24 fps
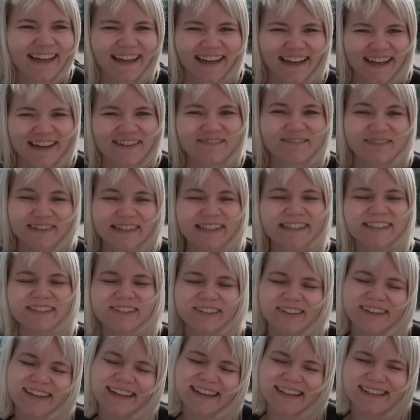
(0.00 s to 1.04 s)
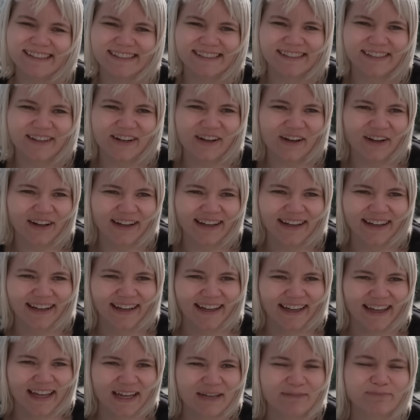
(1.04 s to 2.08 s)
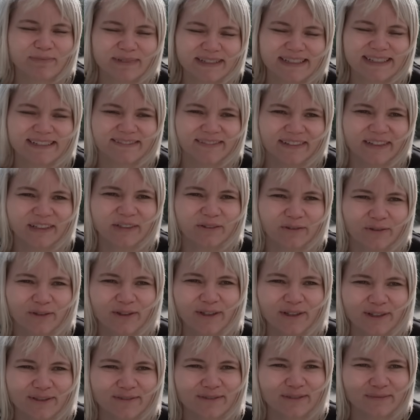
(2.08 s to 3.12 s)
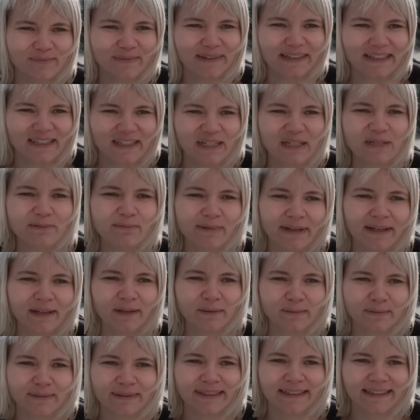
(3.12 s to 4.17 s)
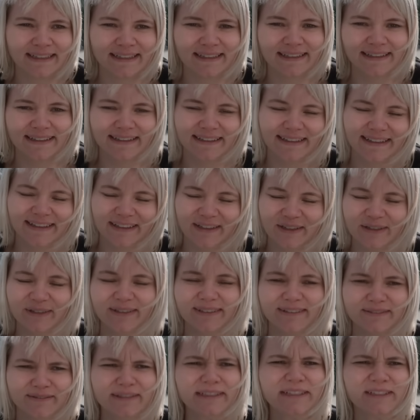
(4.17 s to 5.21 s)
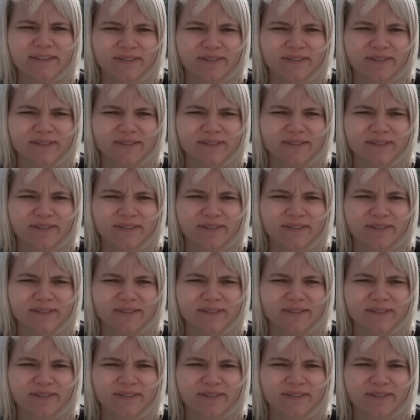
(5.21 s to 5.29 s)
Äh, viel Neues, ja. Äh, ein bisschen Wiederholung vom Getriebe, aber ja, viel